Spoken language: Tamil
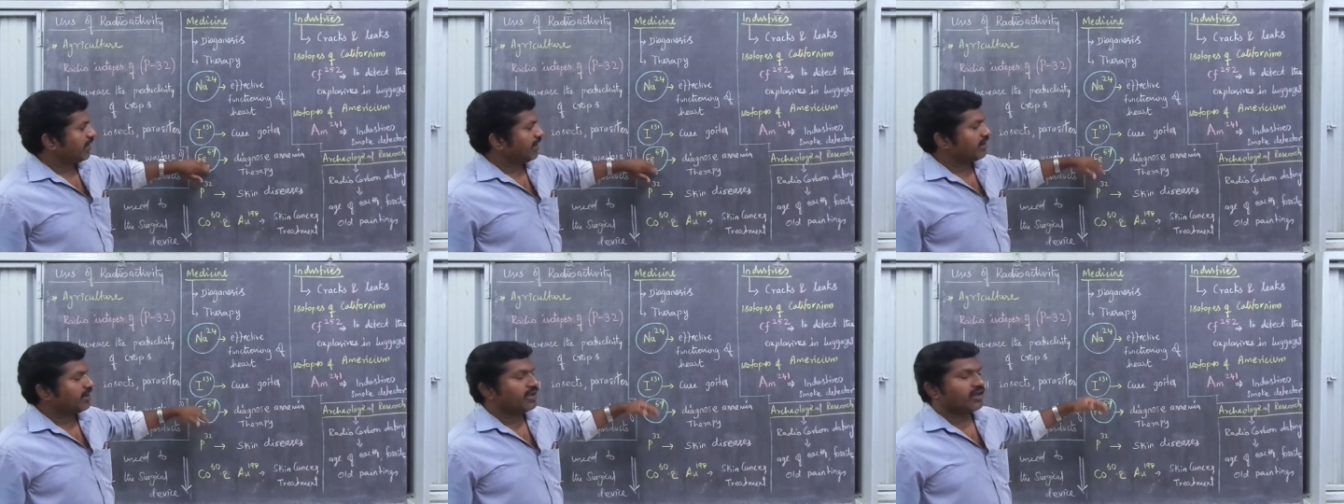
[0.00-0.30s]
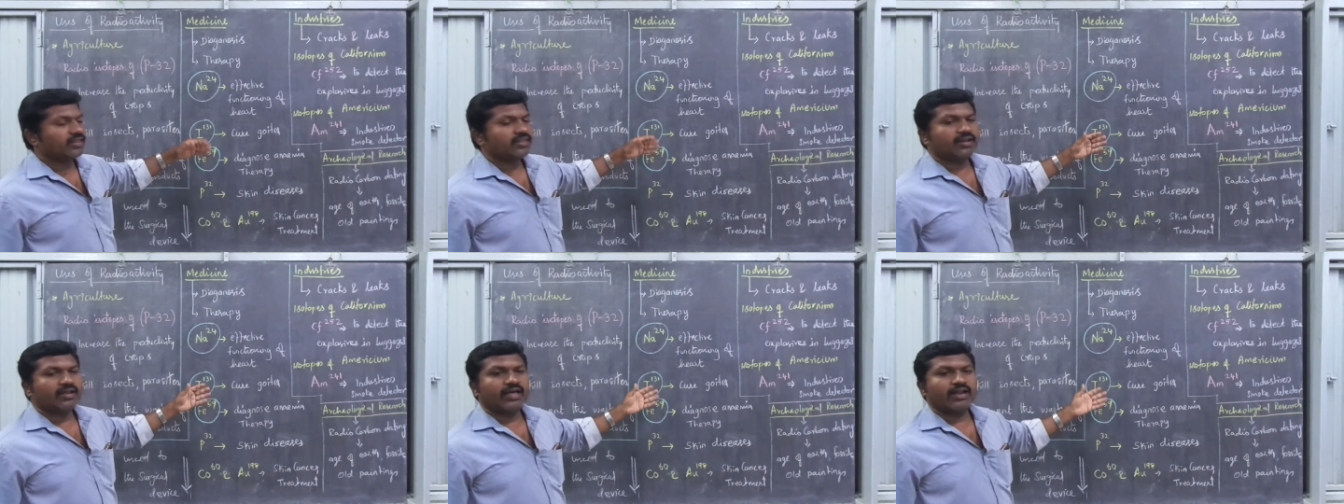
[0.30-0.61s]
ஃபிஃப்டி
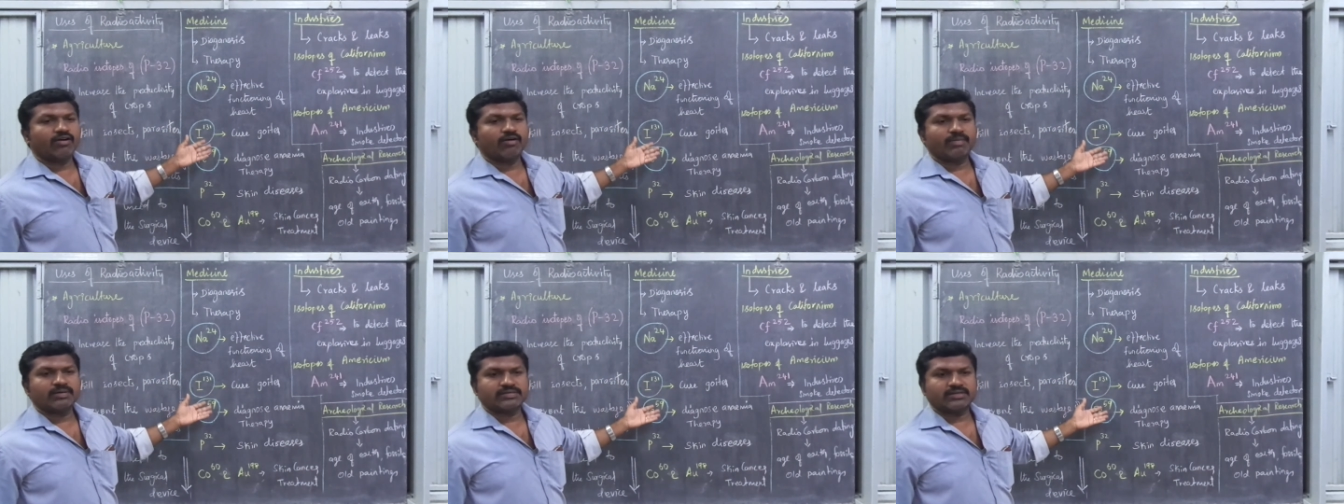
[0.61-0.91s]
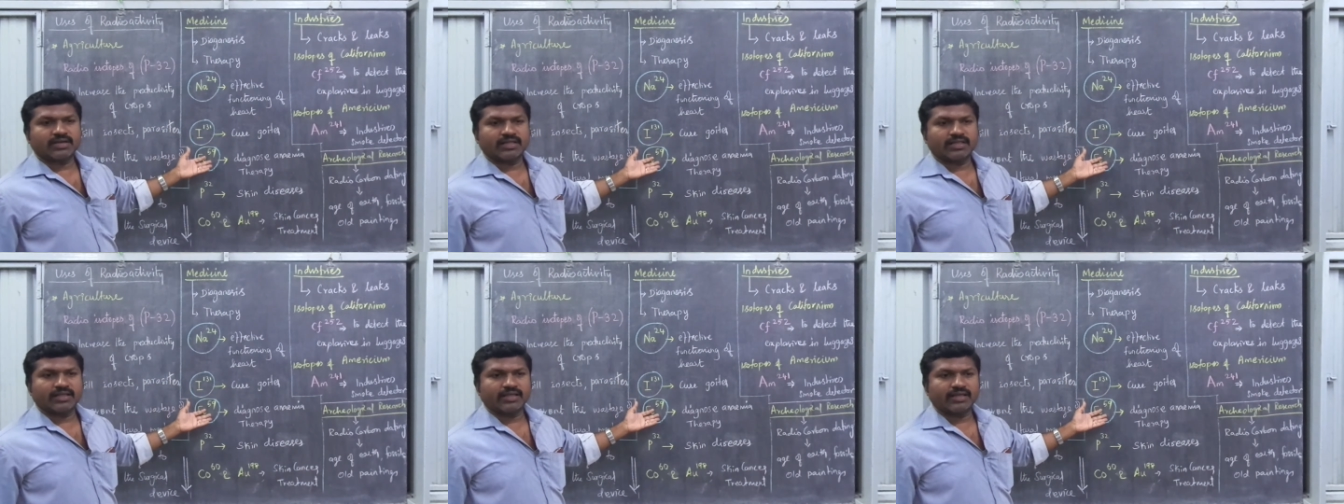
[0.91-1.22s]
நைனாக இருந்ததுன்னா
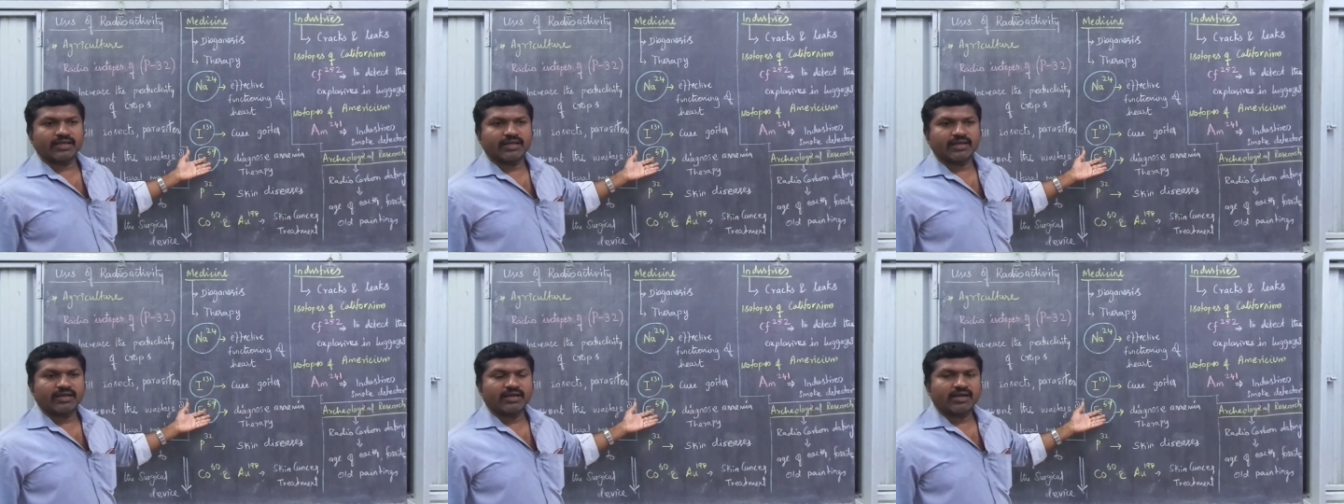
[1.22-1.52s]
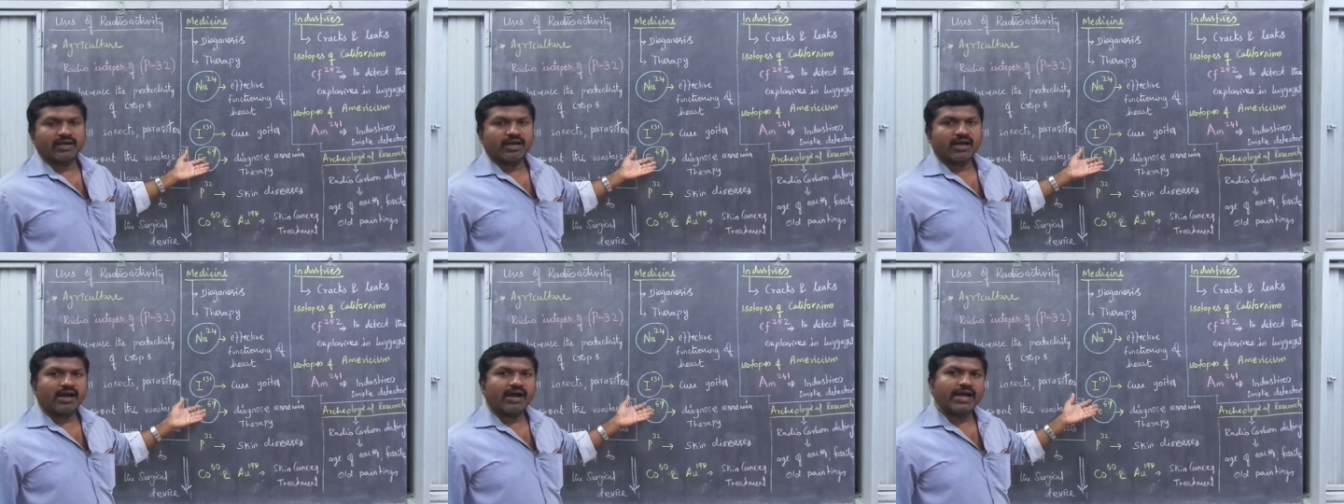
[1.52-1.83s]
என்ன சார் அது
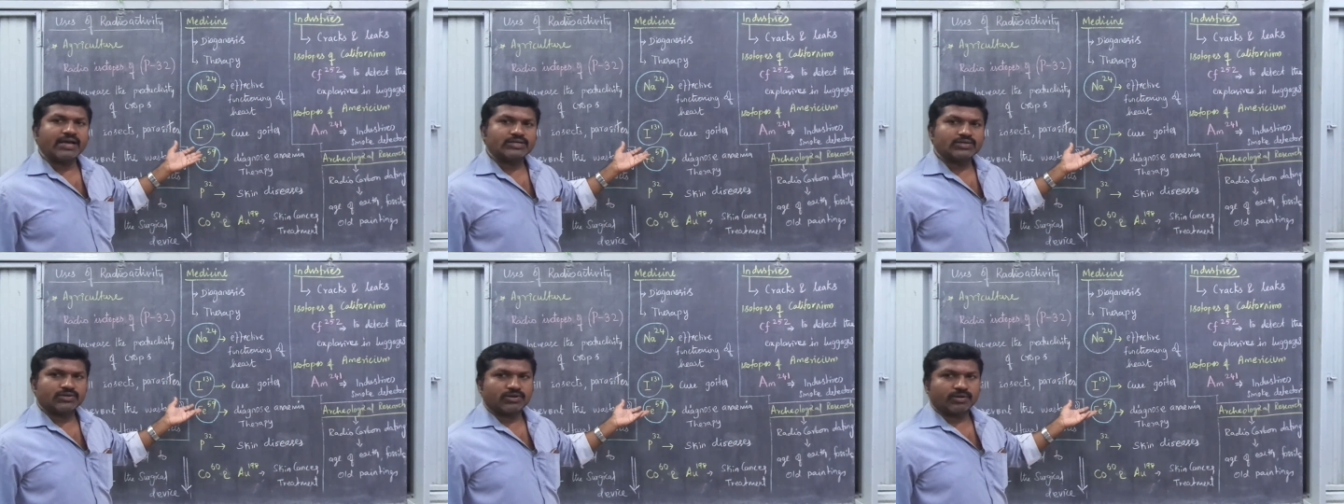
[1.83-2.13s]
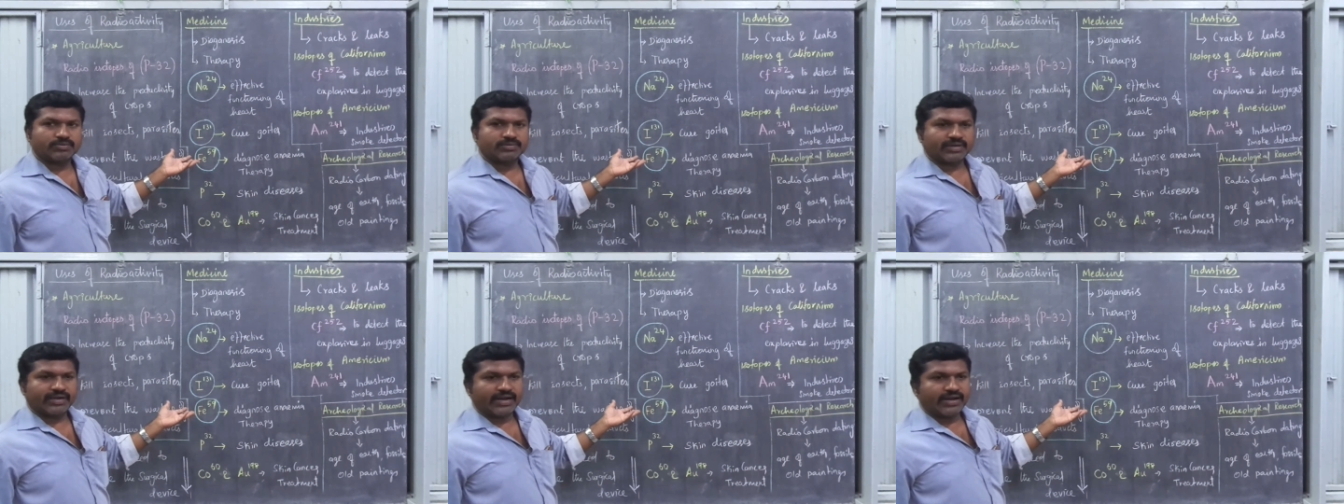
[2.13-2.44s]

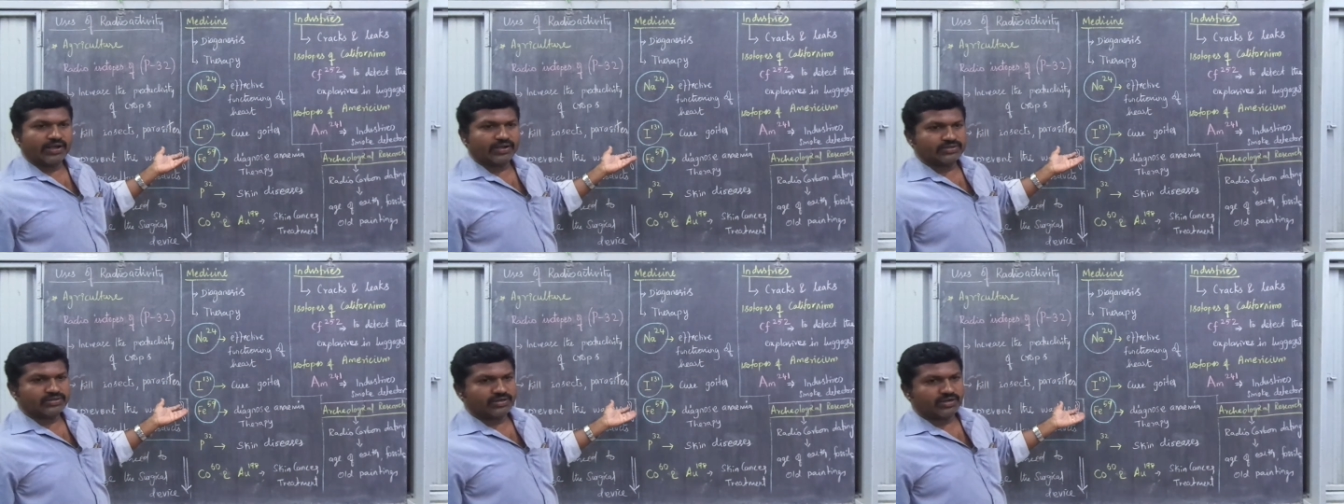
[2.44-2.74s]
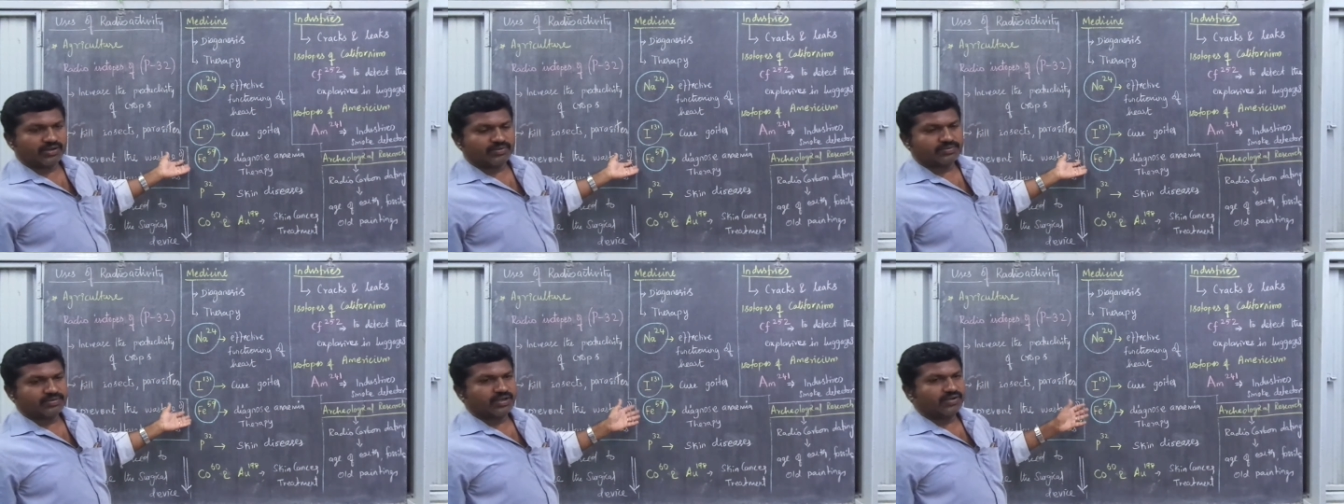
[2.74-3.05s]
ஐசோடோப்ஸ்
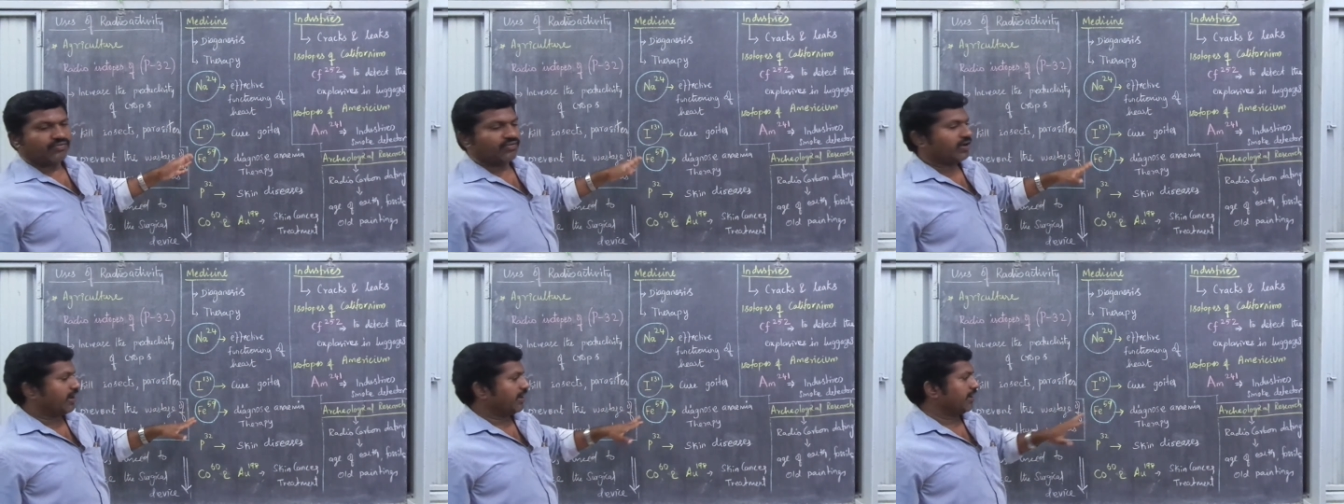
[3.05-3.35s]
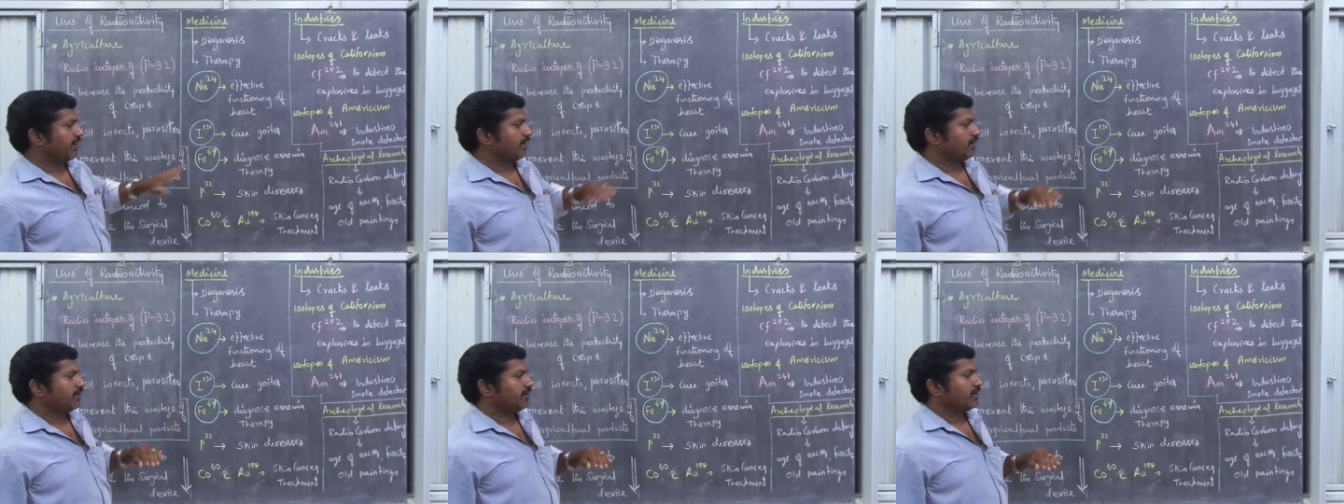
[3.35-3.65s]
ரேடியோ ஐசோடோப்ஸ்
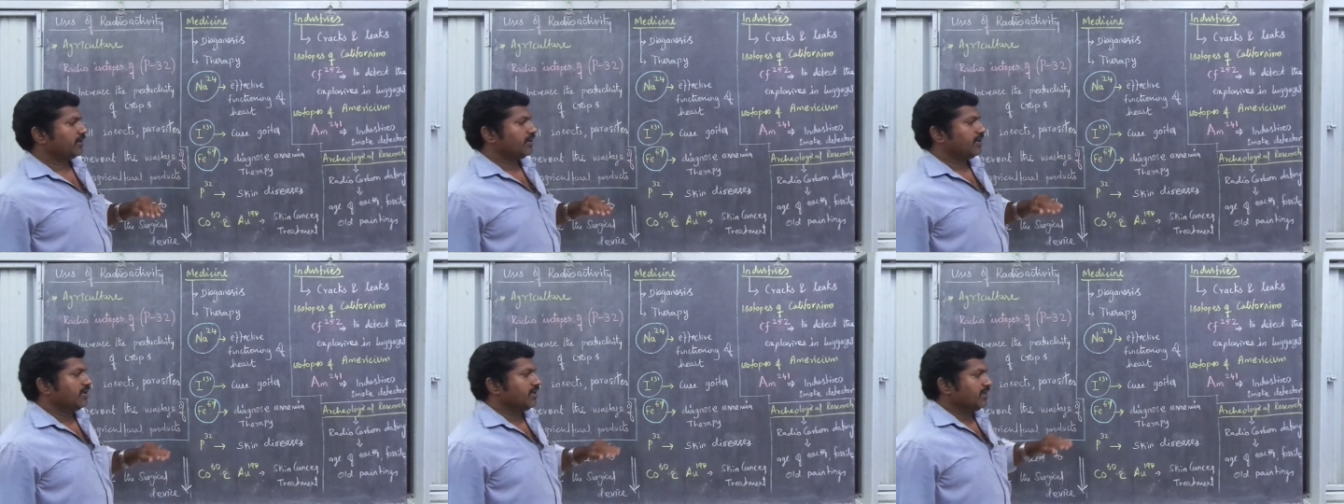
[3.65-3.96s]
ஆஃப் அயன்